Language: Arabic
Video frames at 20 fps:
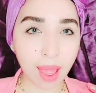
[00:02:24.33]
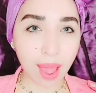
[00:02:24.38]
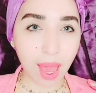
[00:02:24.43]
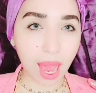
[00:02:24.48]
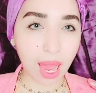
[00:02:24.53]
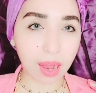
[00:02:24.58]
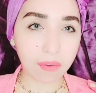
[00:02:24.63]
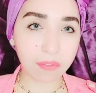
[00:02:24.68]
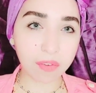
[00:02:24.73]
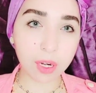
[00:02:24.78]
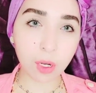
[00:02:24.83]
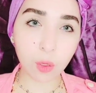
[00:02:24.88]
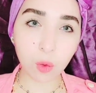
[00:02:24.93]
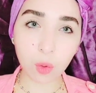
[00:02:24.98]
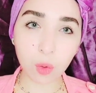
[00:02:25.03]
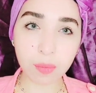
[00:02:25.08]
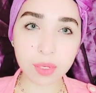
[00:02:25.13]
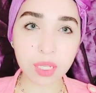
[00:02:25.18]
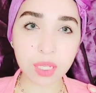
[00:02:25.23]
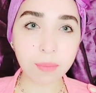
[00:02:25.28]
عارفين
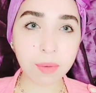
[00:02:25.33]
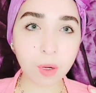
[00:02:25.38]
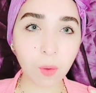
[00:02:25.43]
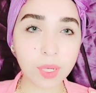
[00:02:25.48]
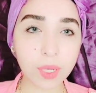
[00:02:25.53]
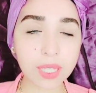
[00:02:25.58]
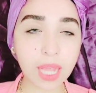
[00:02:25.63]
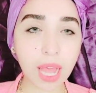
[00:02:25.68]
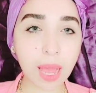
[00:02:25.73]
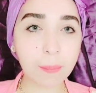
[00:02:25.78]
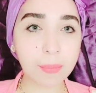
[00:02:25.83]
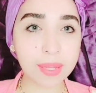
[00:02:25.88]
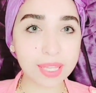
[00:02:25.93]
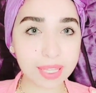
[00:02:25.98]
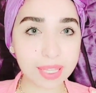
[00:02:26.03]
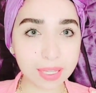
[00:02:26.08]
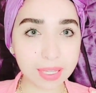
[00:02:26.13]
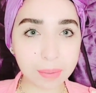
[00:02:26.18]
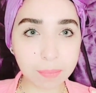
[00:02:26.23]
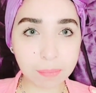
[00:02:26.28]
انتوا المسام الواسعه
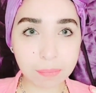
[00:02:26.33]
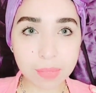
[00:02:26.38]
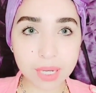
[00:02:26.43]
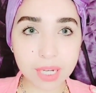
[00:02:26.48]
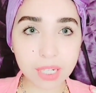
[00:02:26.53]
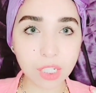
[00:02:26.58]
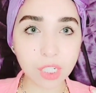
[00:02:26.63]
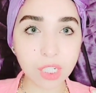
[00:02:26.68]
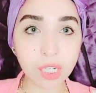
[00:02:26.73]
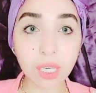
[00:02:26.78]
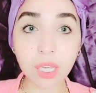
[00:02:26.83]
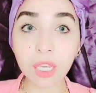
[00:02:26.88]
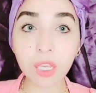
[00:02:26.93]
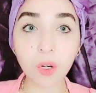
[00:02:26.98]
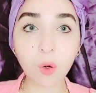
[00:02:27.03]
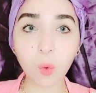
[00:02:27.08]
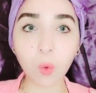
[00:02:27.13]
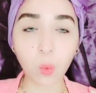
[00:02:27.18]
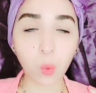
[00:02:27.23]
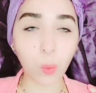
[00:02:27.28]
بتلم
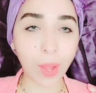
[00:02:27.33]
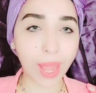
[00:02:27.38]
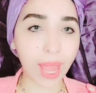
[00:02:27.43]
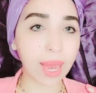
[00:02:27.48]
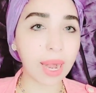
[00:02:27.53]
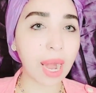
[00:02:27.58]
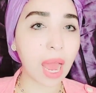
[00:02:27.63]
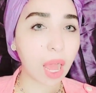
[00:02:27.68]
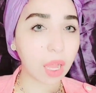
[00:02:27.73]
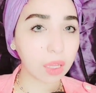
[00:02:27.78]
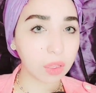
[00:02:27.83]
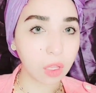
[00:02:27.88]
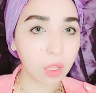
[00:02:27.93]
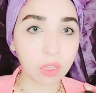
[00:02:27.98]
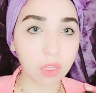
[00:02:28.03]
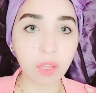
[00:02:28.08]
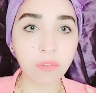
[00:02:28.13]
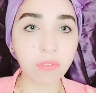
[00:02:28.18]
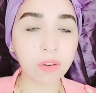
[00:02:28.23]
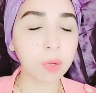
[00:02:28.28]
كتير جواها لا
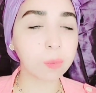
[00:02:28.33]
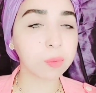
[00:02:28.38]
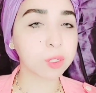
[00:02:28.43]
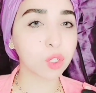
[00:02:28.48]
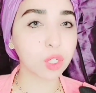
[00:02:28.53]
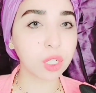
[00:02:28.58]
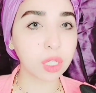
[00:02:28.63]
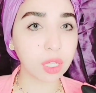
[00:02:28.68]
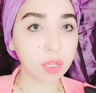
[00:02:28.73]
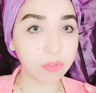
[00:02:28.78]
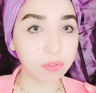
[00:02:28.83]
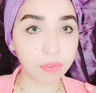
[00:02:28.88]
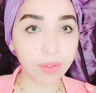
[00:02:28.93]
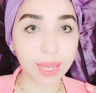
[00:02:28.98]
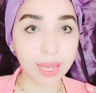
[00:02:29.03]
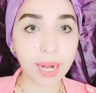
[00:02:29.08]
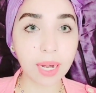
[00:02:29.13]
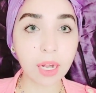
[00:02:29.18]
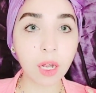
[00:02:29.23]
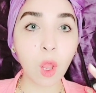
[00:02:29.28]
هتنضف لك بشرتك
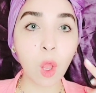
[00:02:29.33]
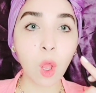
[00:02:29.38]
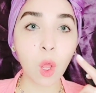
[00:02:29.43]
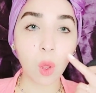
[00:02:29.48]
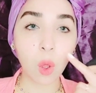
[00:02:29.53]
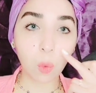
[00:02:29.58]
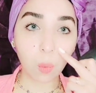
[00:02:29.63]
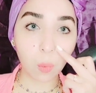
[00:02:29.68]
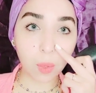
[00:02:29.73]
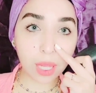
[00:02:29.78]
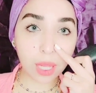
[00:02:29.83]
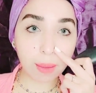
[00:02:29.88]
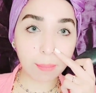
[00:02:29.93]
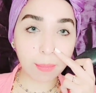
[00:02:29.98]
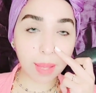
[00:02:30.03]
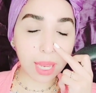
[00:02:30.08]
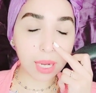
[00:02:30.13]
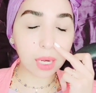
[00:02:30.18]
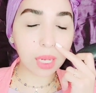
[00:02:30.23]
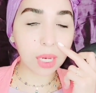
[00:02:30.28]
فعلا
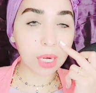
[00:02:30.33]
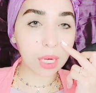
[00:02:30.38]
وكمان